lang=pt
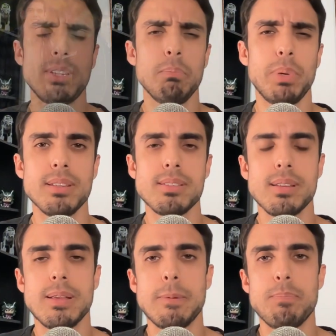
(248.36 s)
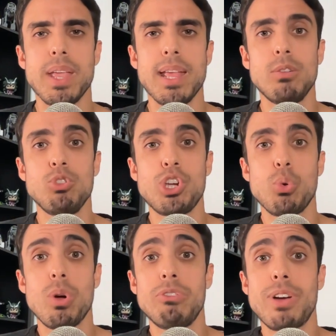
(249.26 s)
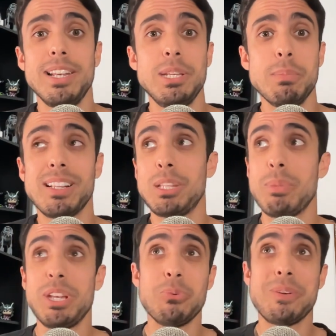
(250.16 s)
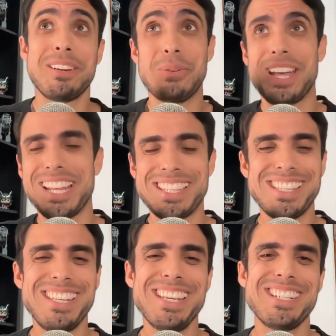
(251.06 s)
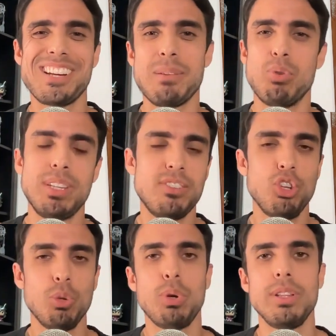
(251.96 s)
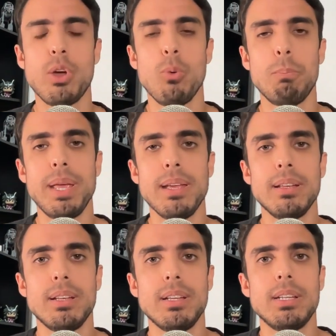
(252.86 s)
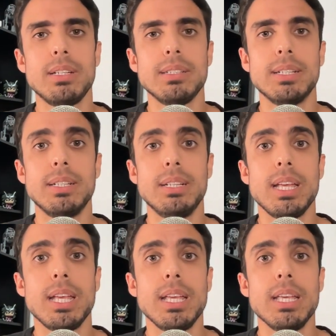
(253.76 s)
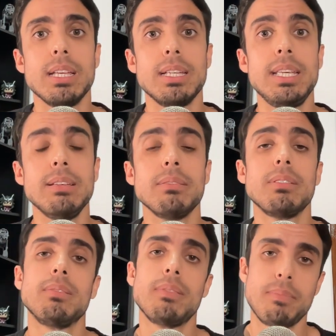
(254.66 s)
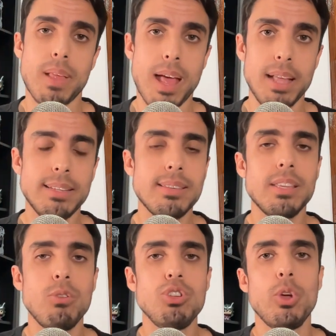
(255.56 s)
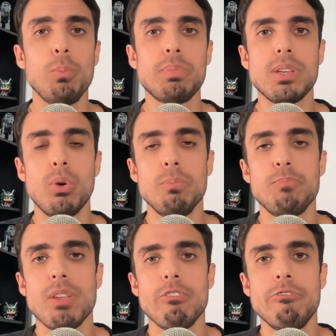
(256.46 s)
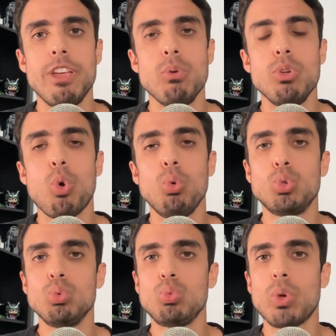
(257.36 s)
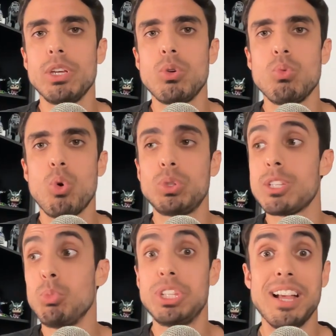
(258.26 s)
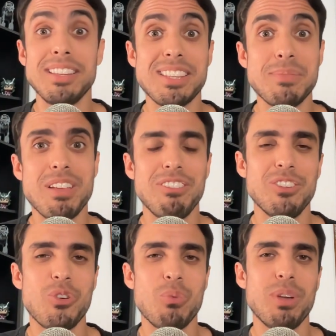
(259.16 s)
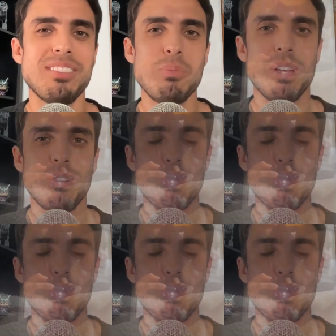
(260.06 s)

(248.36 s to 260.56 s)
empresa, ela não chegou a falir, mas ela também não, não crescia, a gente acabou decidindo por interromper, né? E a decisão de interrupção veio em conjunto aí com outras mudanças na minha vida, como o nascimento do